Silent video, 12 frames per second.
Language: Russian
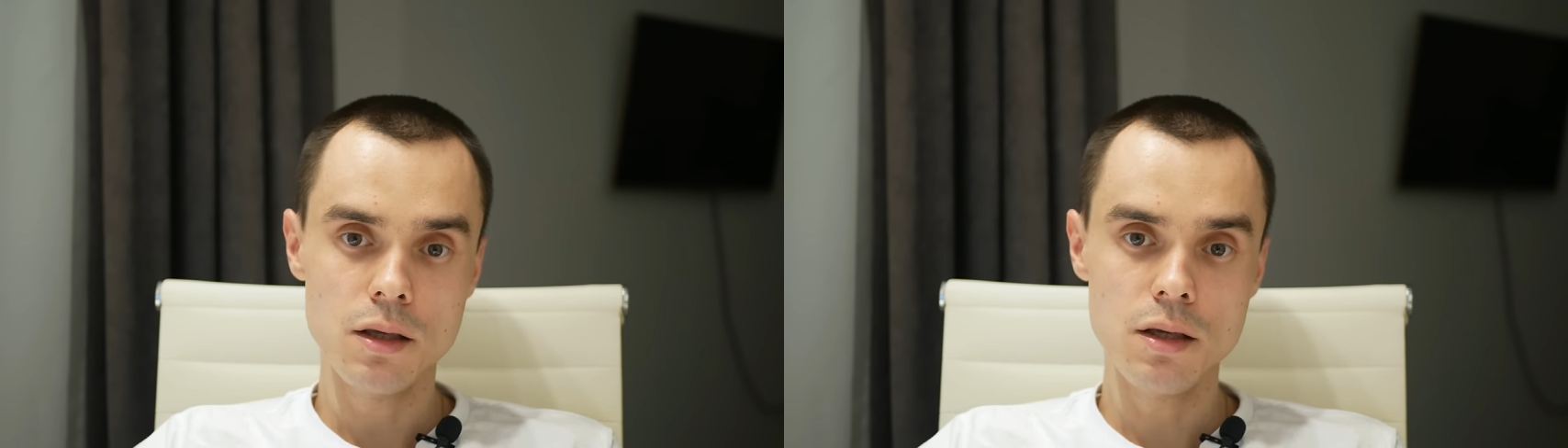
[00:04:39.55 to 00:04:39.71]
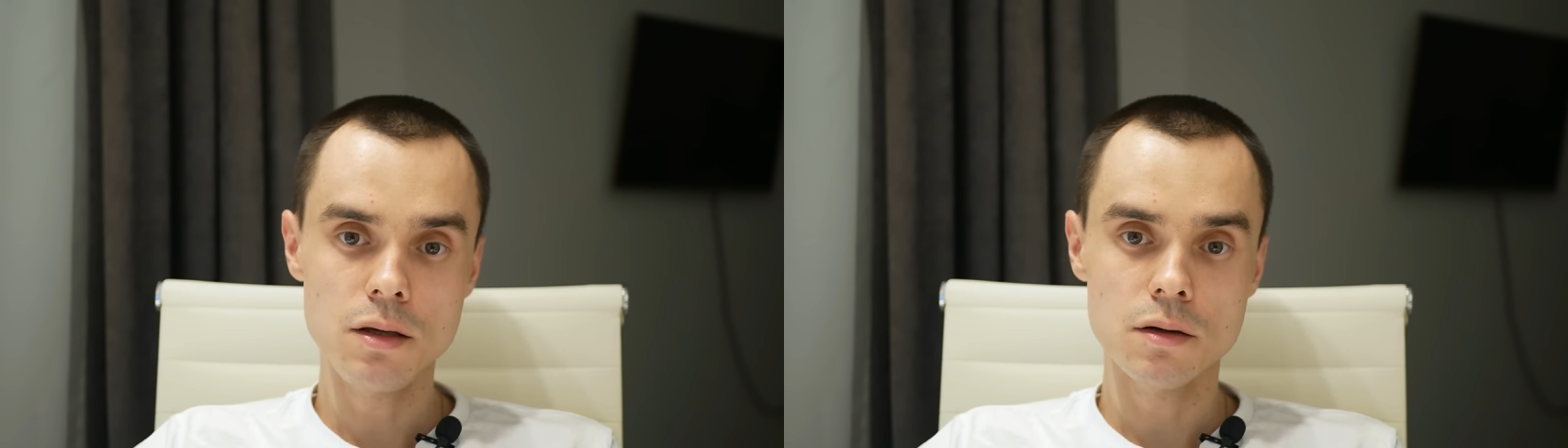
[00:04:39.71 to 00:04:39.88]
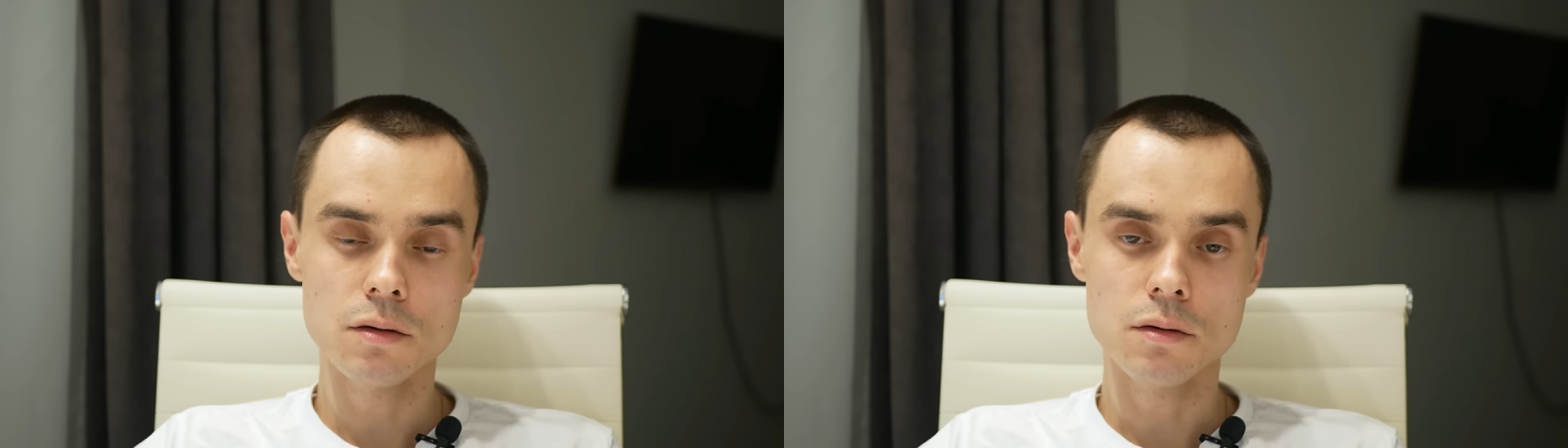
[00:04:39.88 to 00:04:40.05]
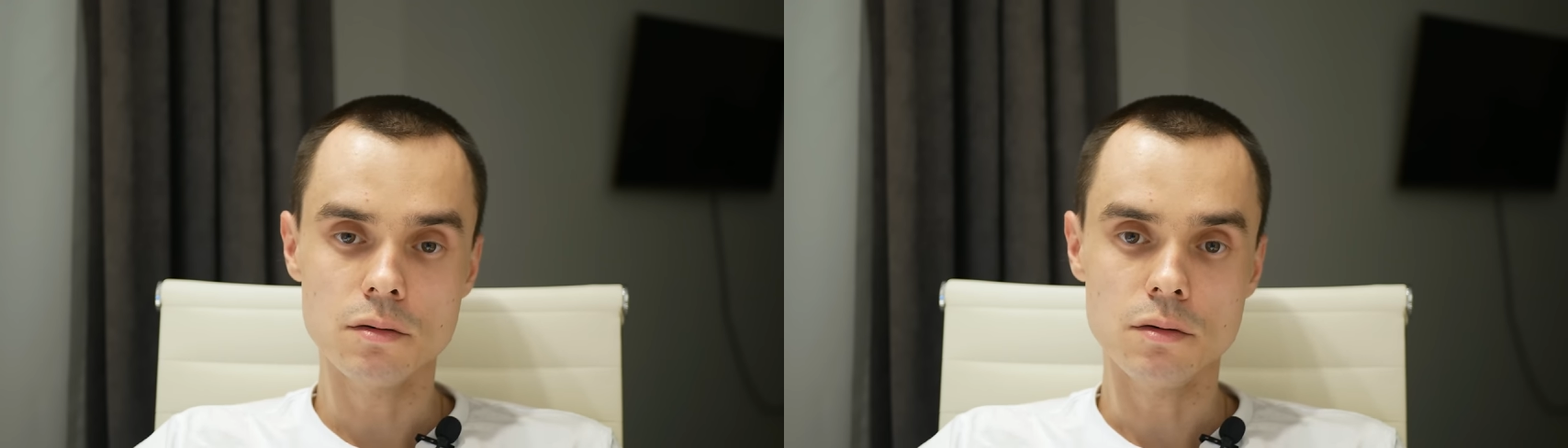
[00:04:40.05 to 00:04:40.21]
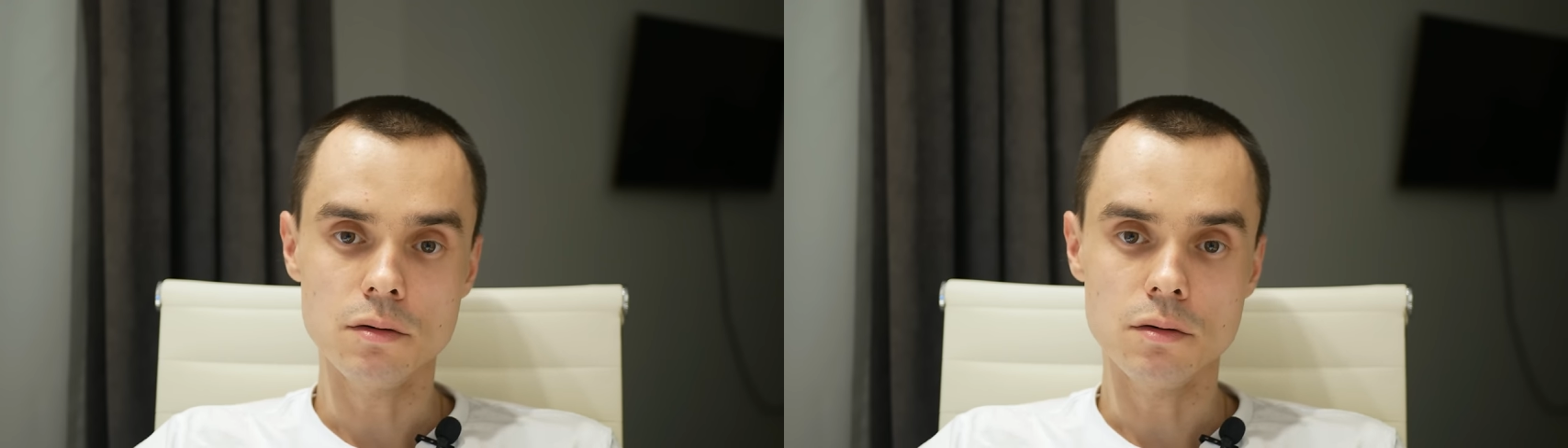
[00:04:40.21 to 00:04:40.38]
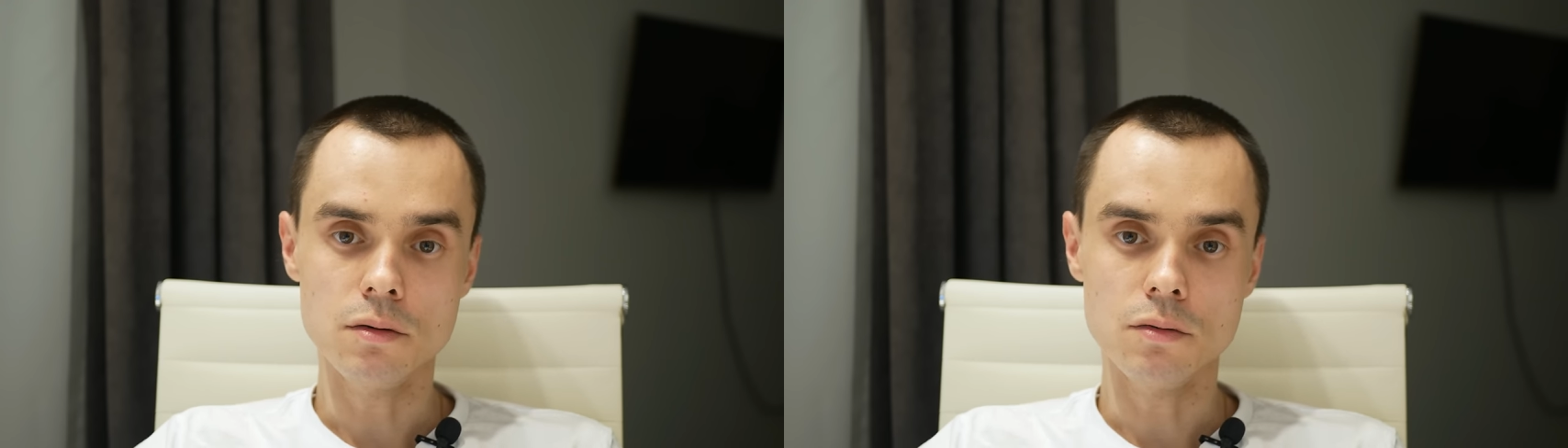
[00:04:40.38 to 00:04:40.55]
и
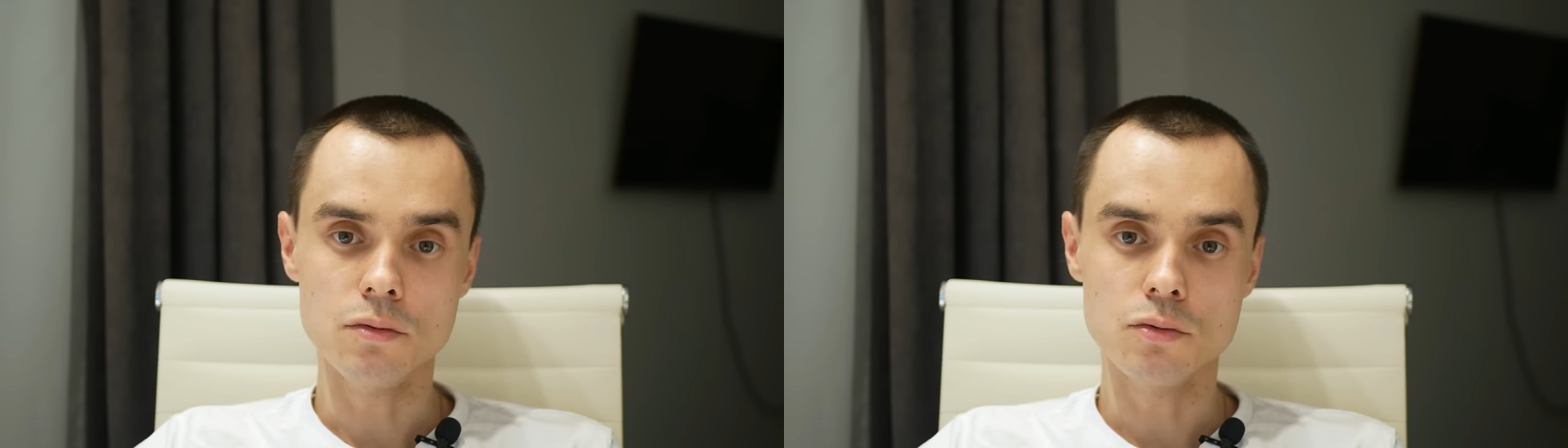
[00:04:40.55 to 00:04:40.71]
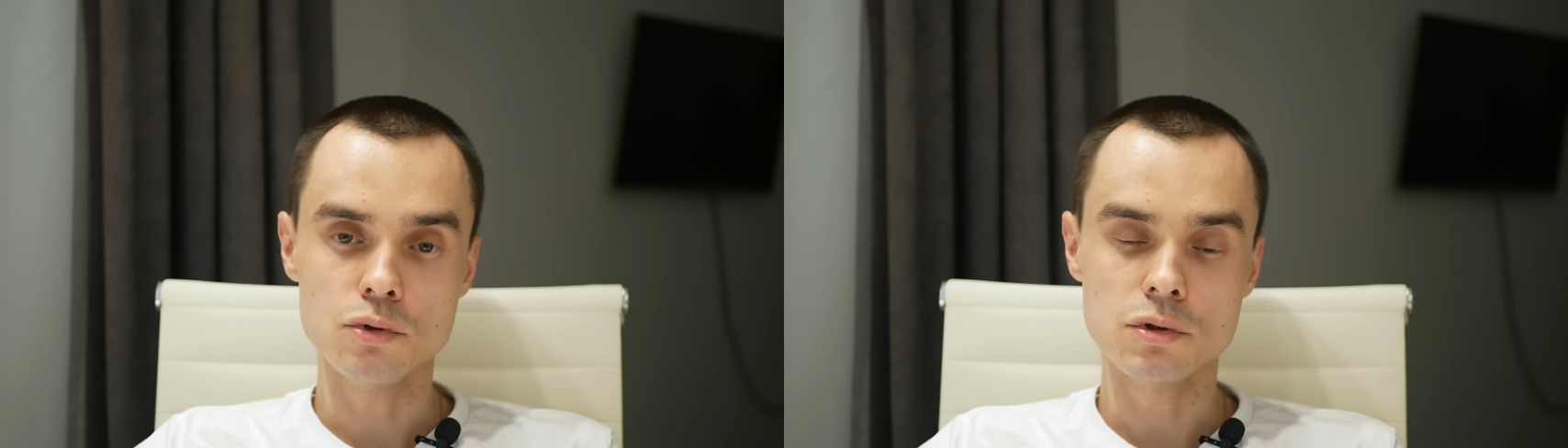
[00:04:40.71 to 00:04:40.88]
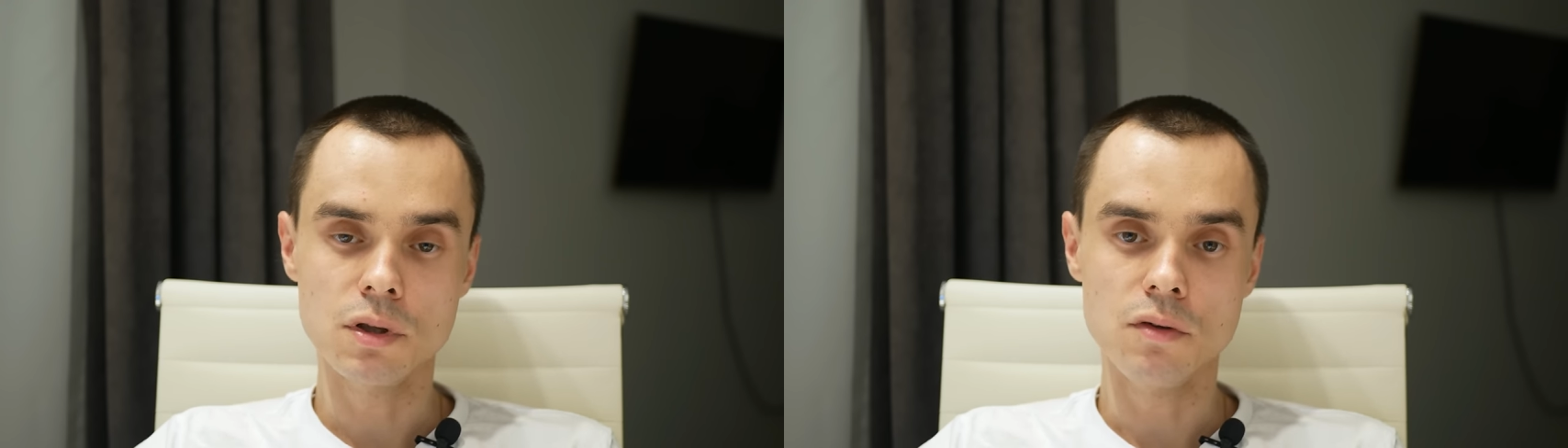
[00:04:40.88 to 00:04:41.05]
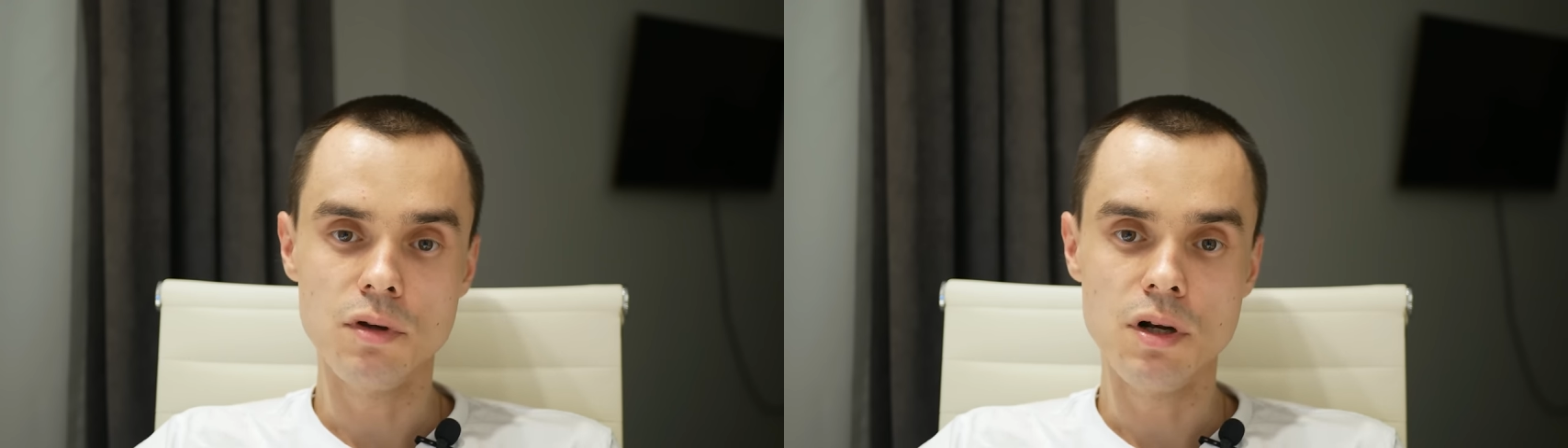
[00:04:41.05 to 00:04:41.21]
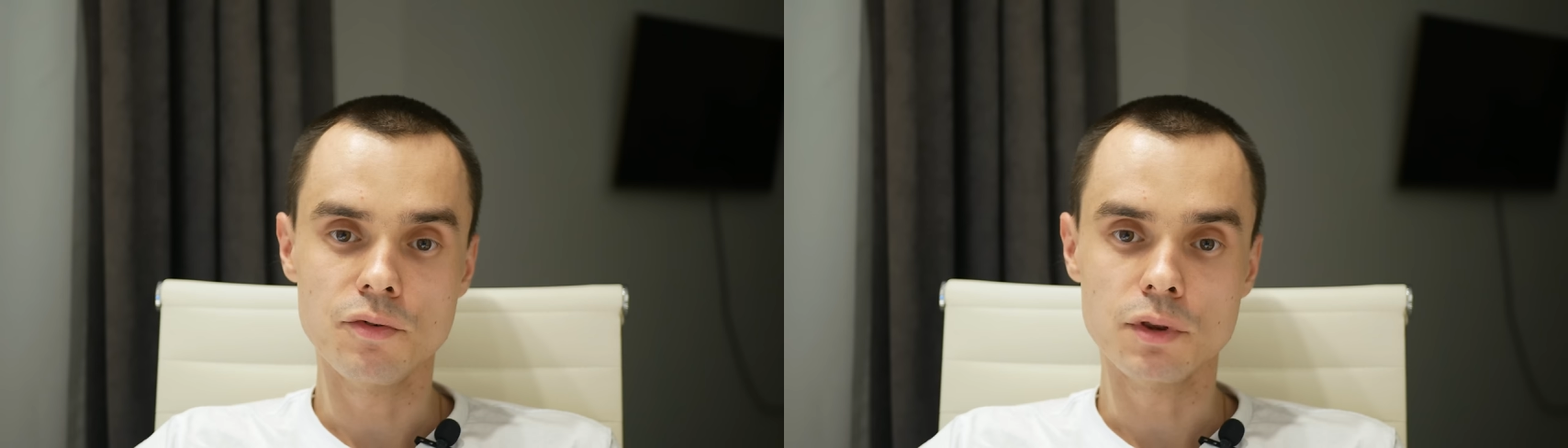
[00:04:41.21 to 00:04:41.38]
э, установили